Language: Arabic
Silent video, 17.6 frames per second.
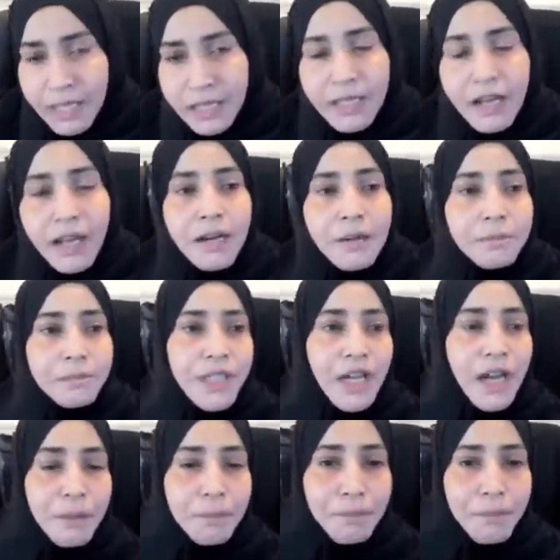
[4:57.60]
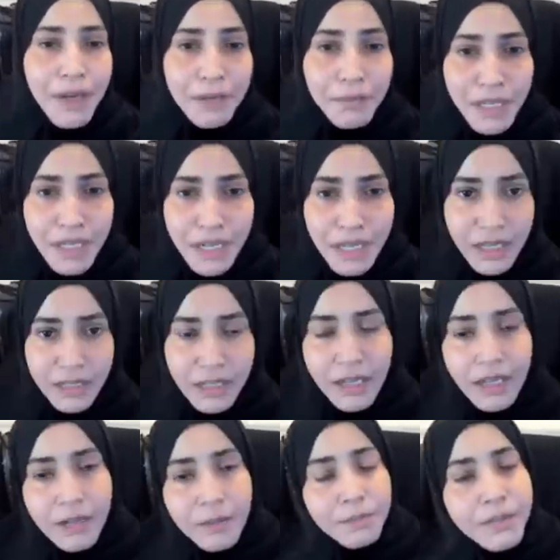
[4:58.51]
يا رب تقبل منا
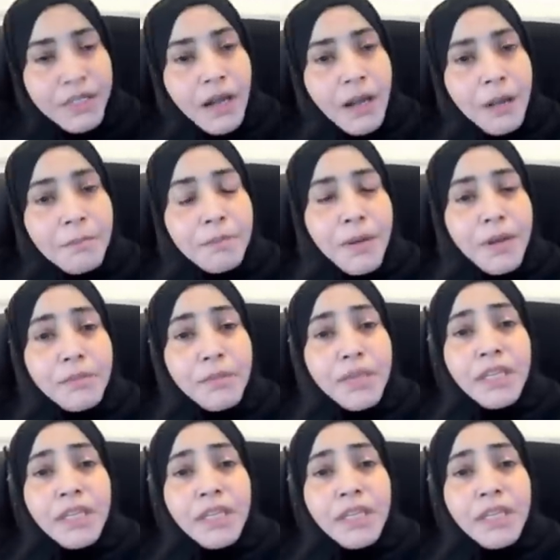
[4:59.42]
يا رب تقبل